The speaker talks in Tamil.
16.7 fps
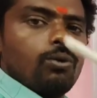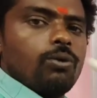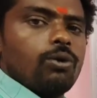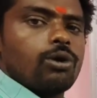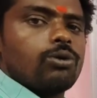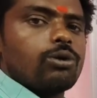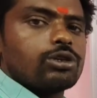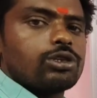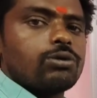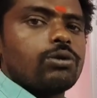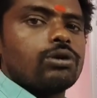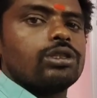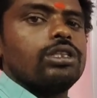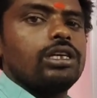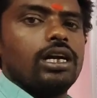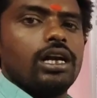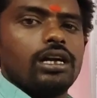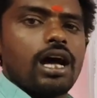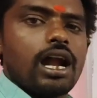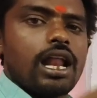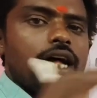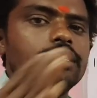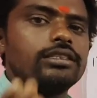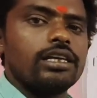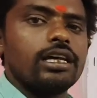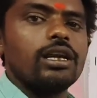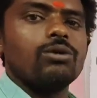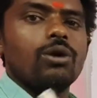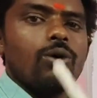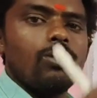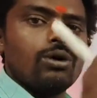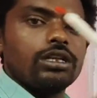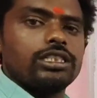ஒரு கொஸ்டின் கொடுத்து நாலு ஆன்சர்
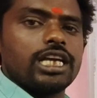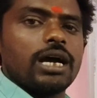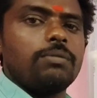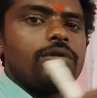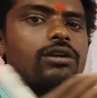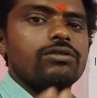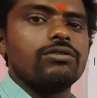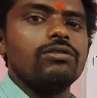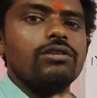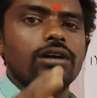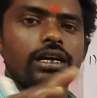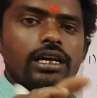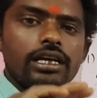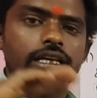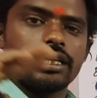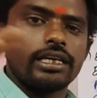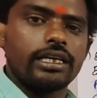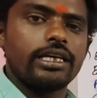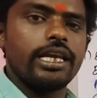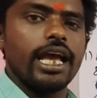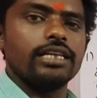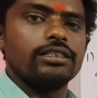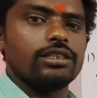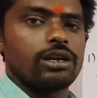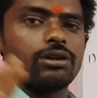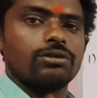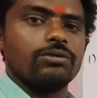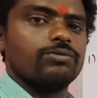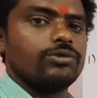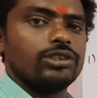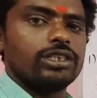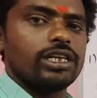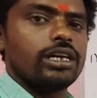ஒவ்வொரு சாப்டருக்கும் கீ ஆன்சர்
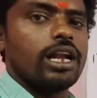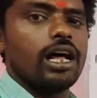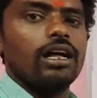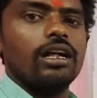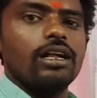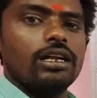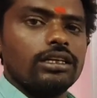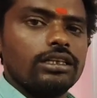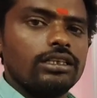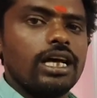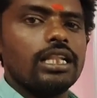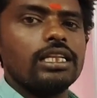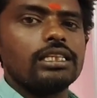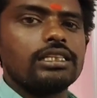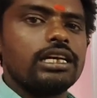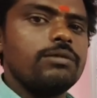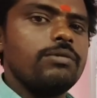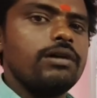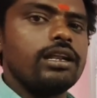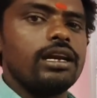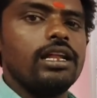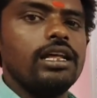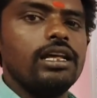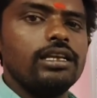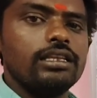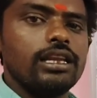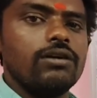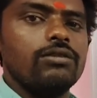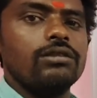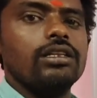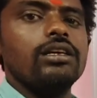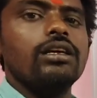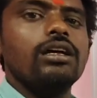இருக்கும் சரிங்களா இதுதான் அந்த ஸ்டடி மெட்டீரியல் இதில்
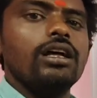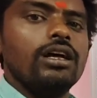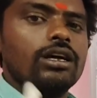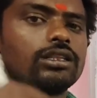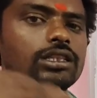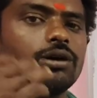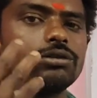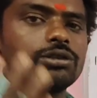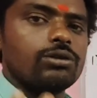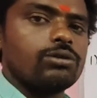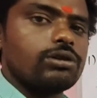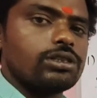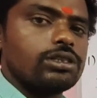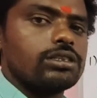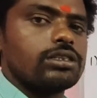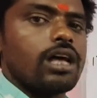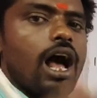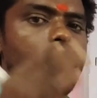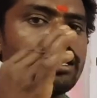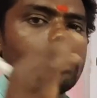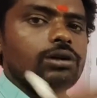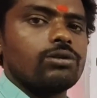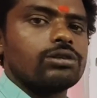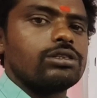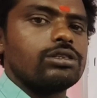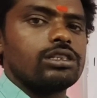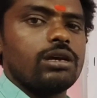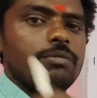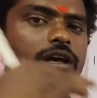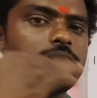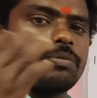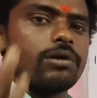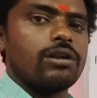வந்து தௌசண்ட் கொஸ்டின்ஸ் ஆயிரம் கொஸ்டின்ஸ்க்கு
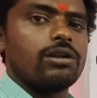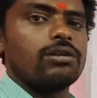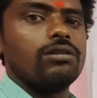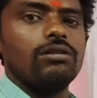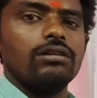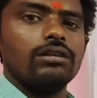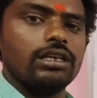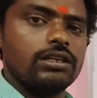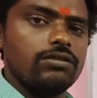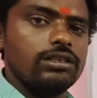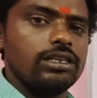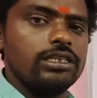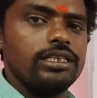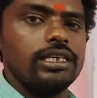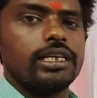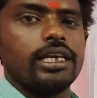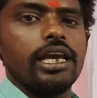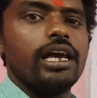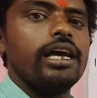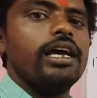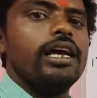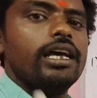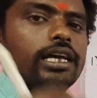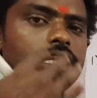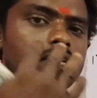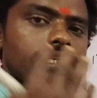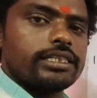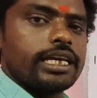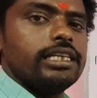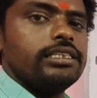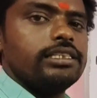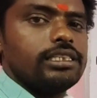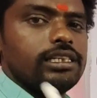மேற்பட்டிருக்கும் இது வந்து ஜிகே
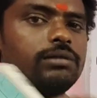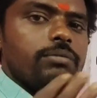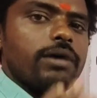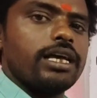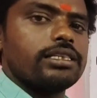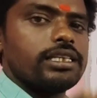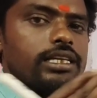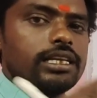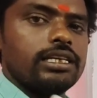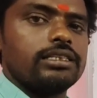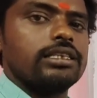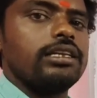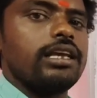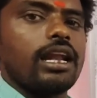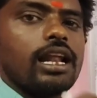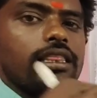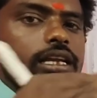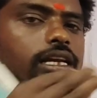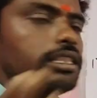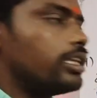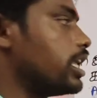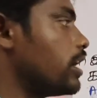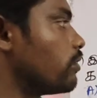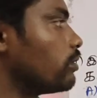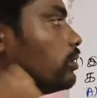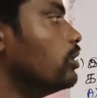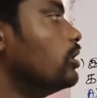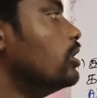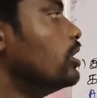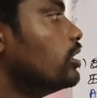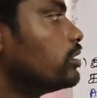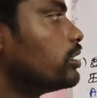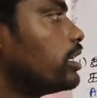சயின்ஸு மேத்ஸு ரீசனிங் எல்லாம் தனித்தனியாக வரும்
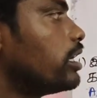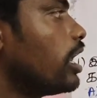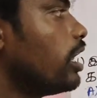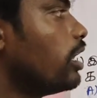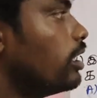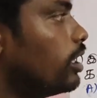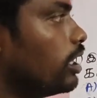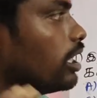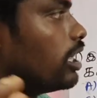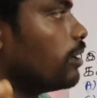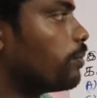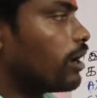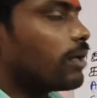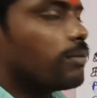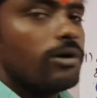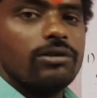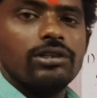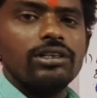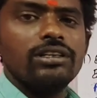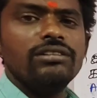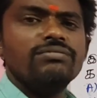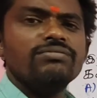சரிங்களா இப்போ நம்ம வந்து